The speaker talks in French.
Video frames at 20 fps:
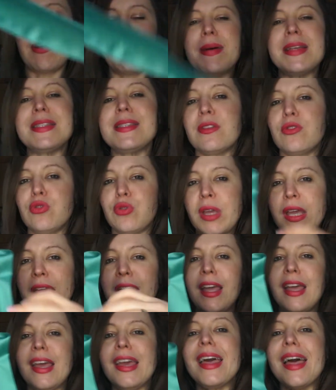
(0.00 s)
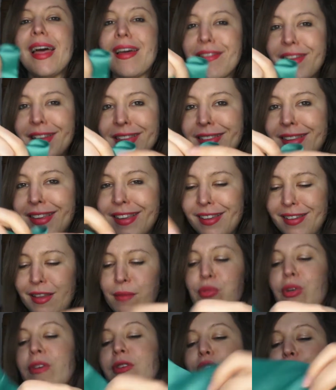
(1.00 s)
pas ceinturé, cravaté,
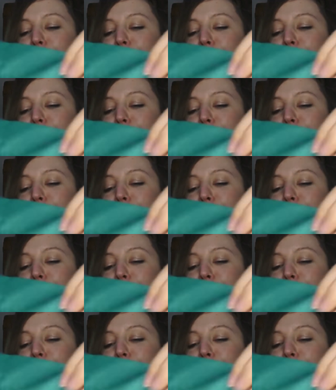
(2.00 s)
bon avec